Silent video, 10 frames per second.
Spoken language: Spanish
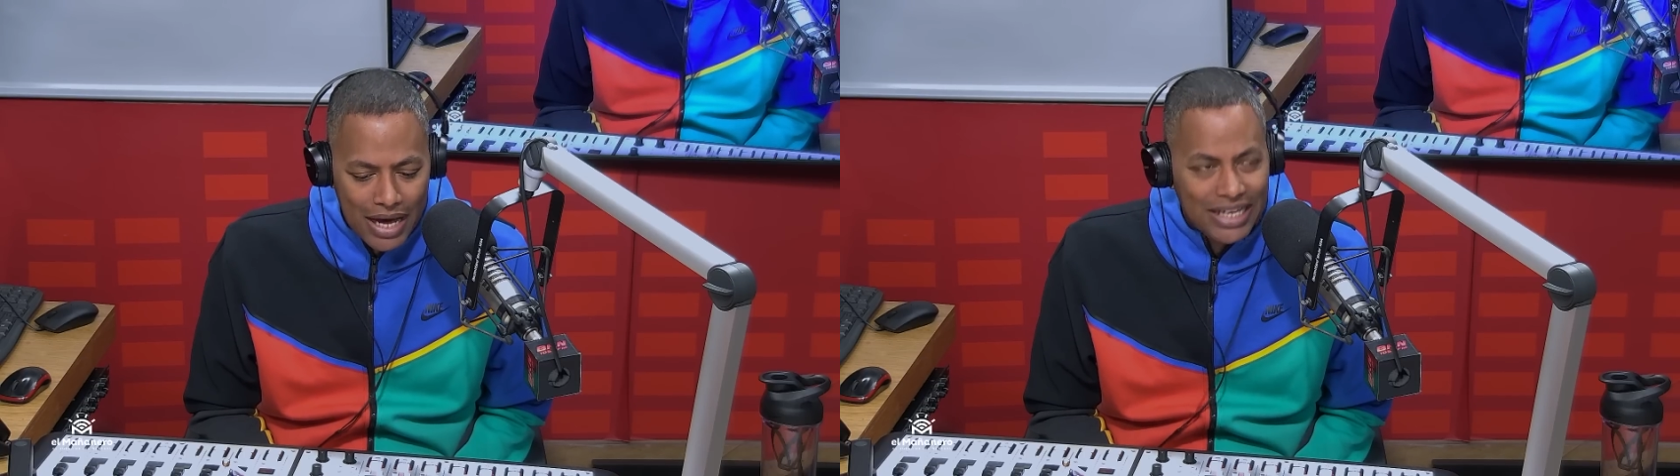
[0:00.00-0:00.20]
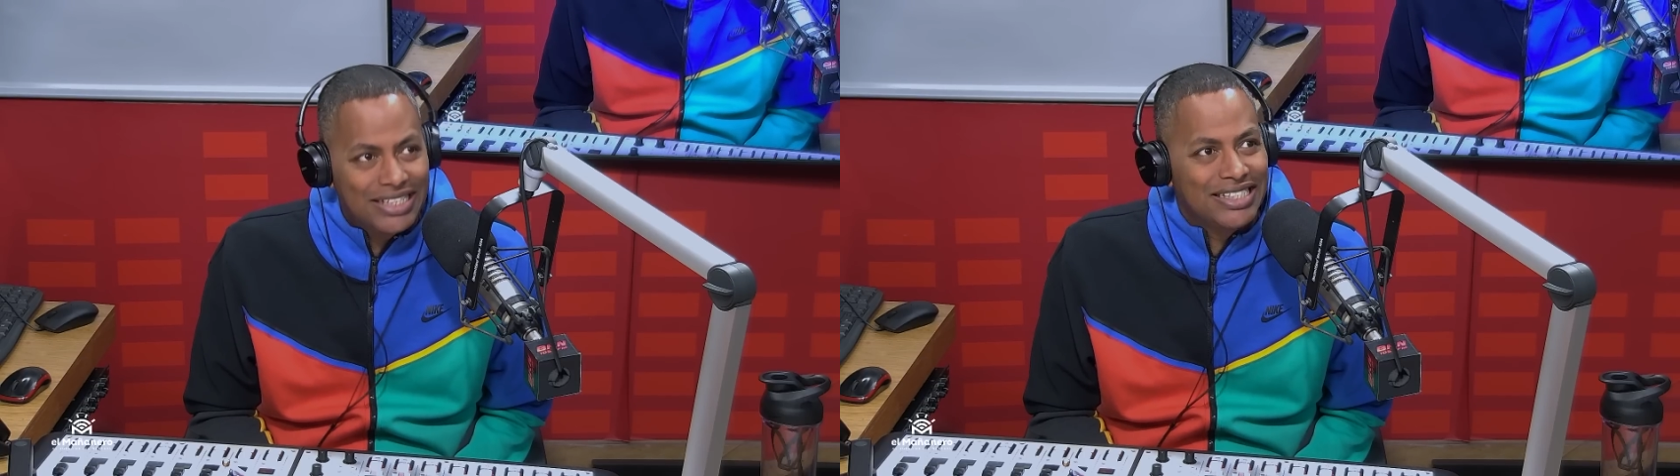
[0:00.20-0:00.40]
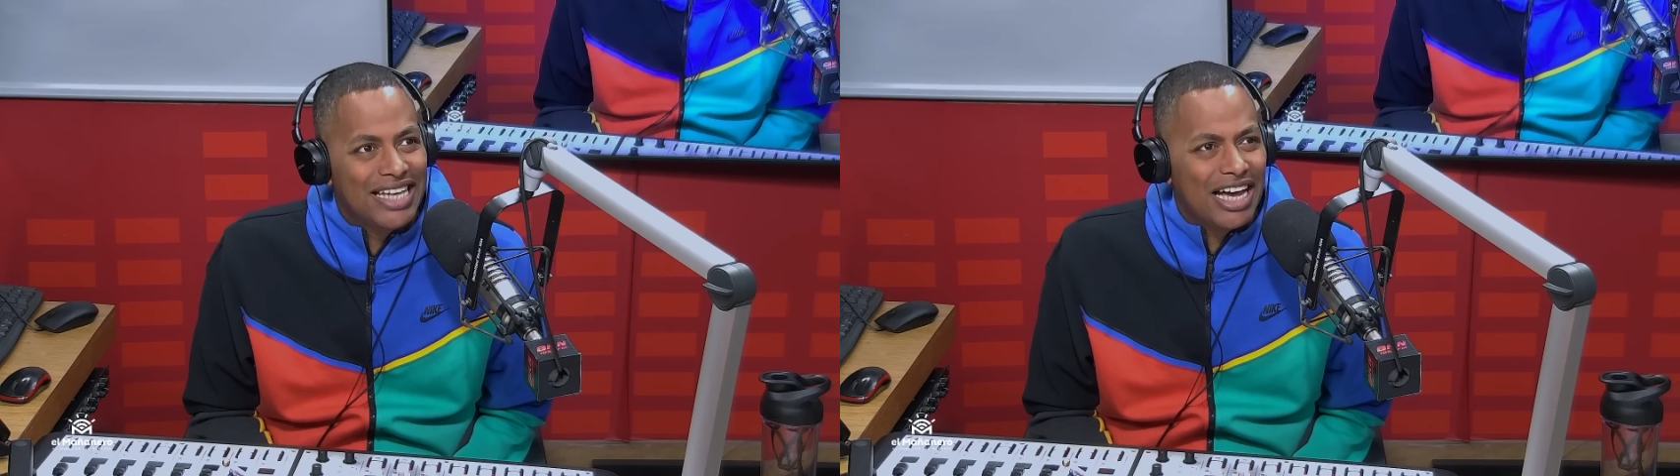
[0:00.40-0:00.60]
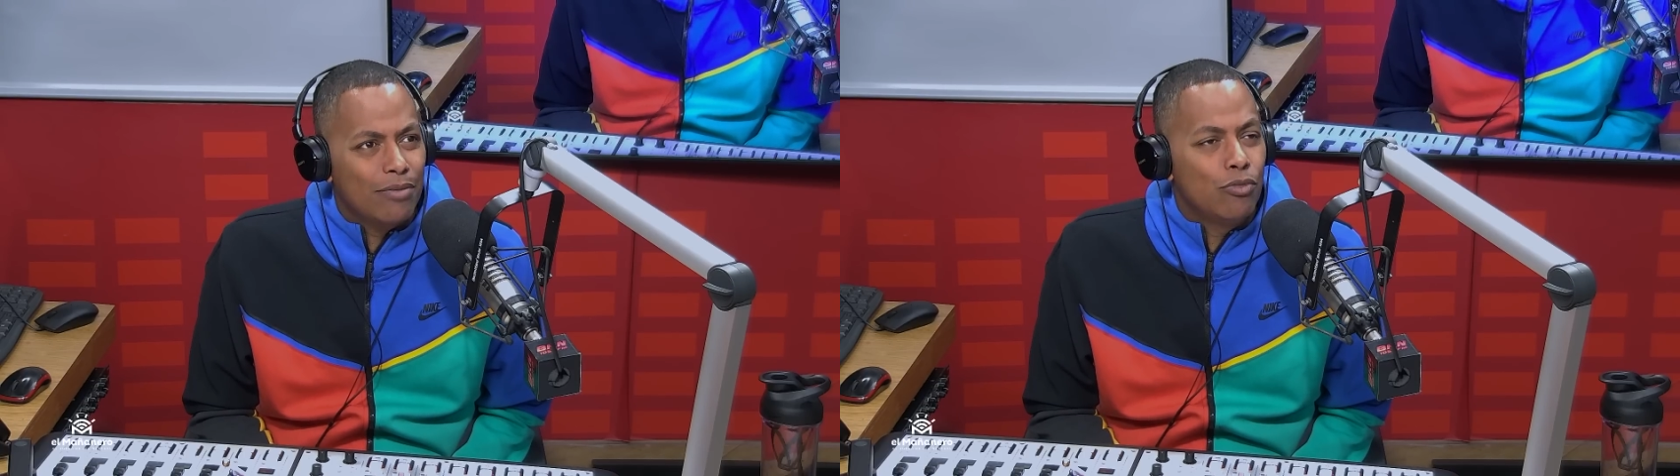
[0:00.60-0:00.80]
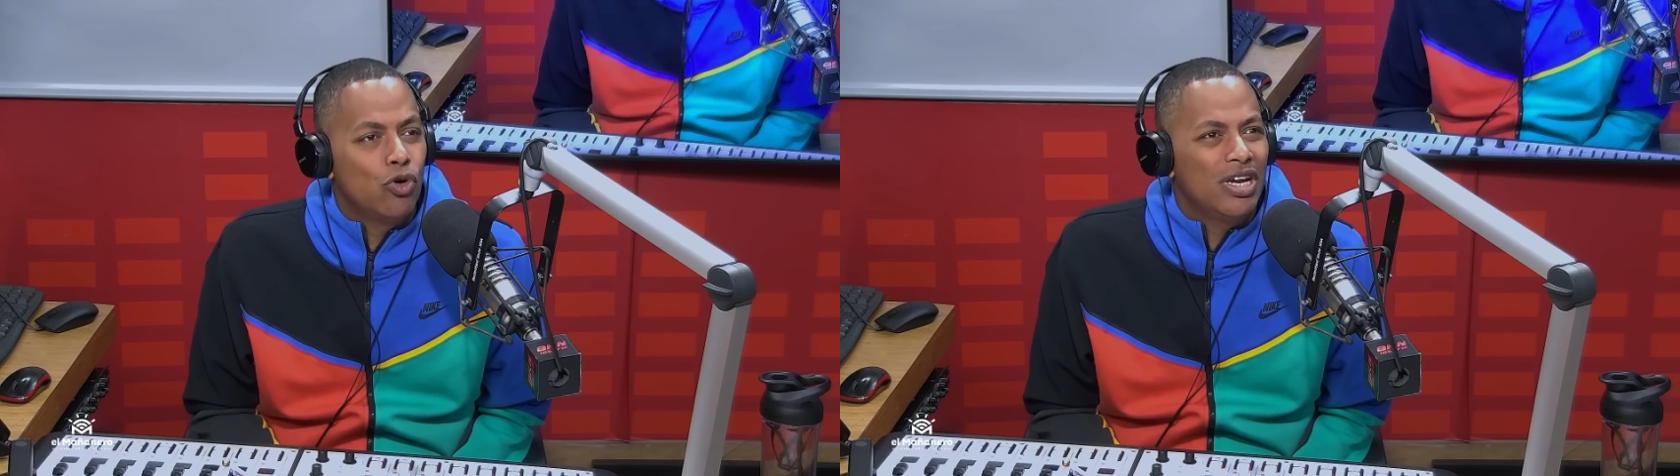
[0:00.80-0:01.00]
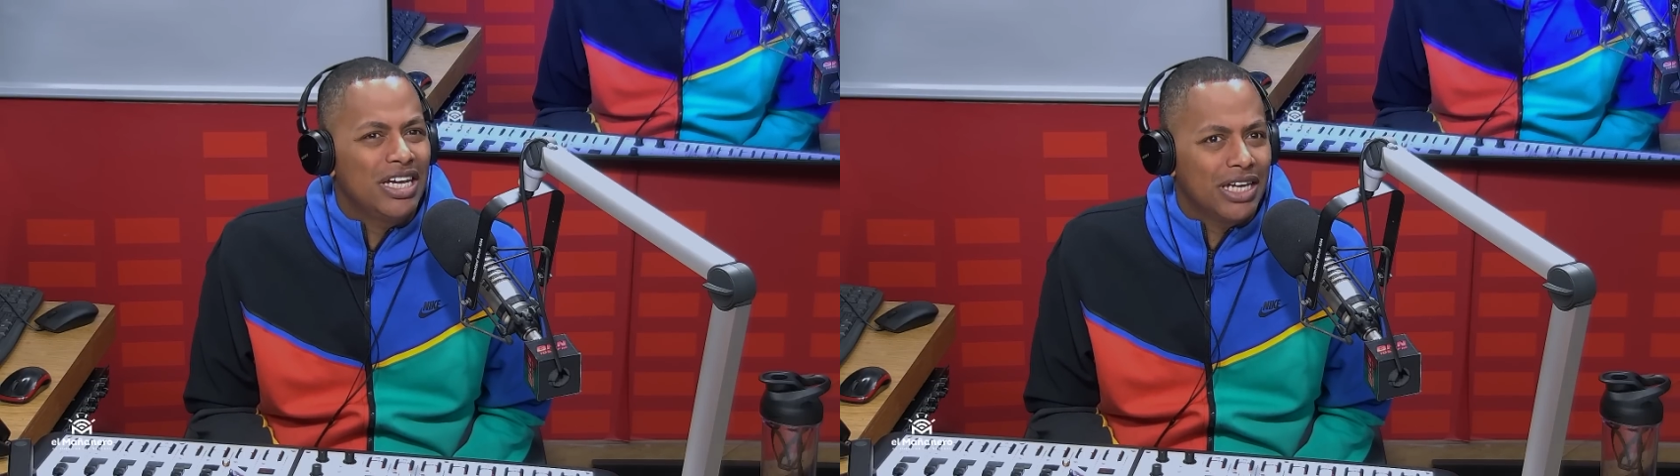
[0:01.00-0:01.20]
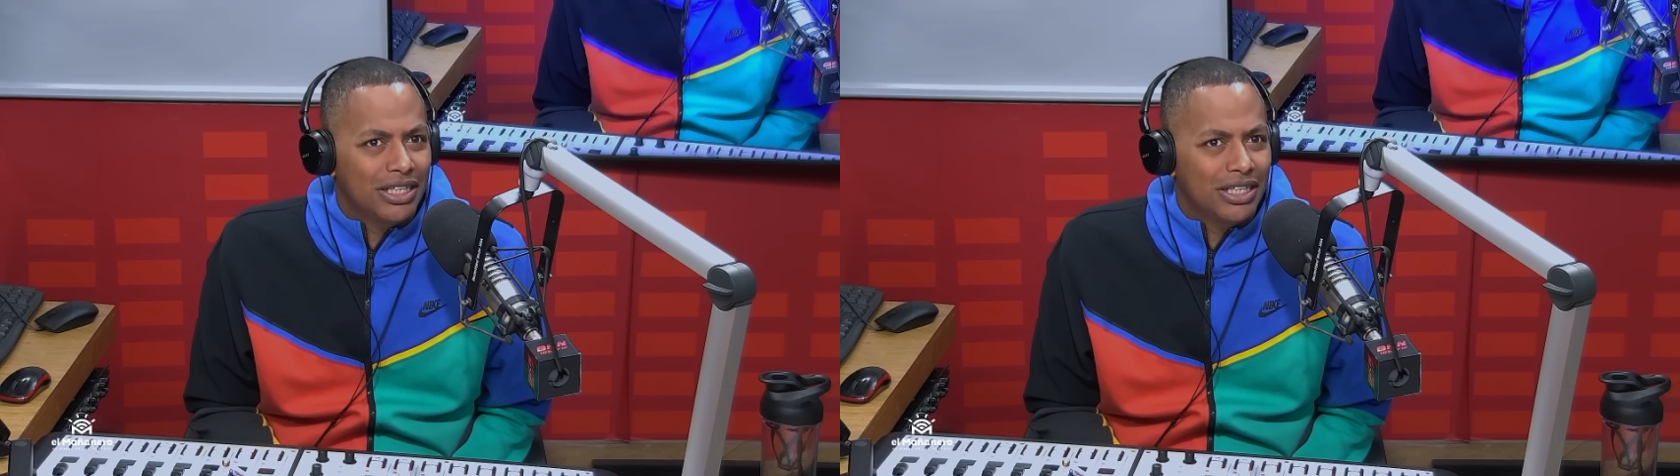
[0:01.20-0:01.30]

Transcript: Isaac Molina.